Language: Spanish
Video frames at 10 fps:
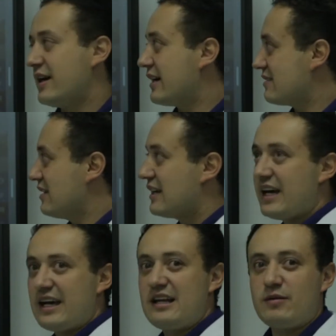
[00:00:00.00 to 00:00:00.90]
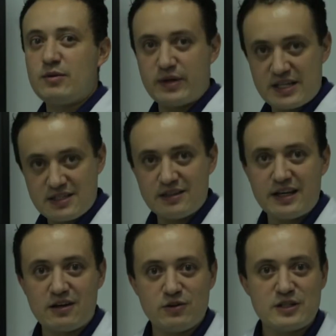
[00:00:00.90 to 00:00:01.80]
acceder a él,
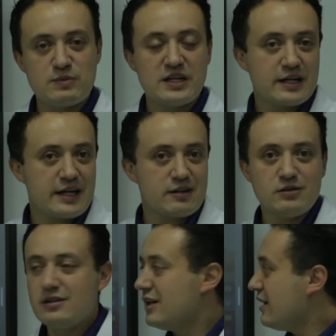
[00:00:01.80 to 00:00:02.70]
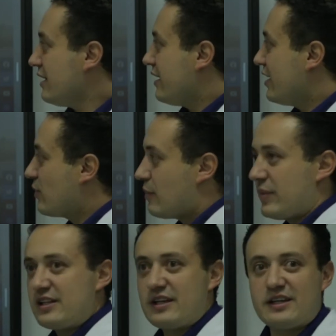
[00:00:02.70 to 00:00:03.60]
presentarlo y explicarlo en una
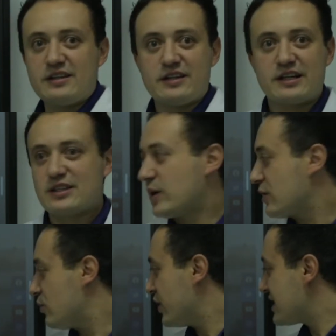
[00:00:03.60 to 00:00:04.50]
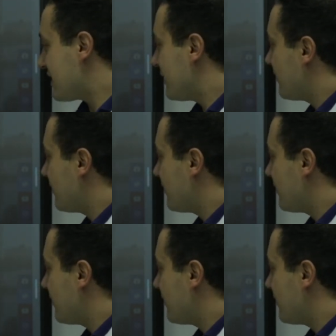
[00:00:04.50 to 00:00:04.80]
pantalla interactiva como esta.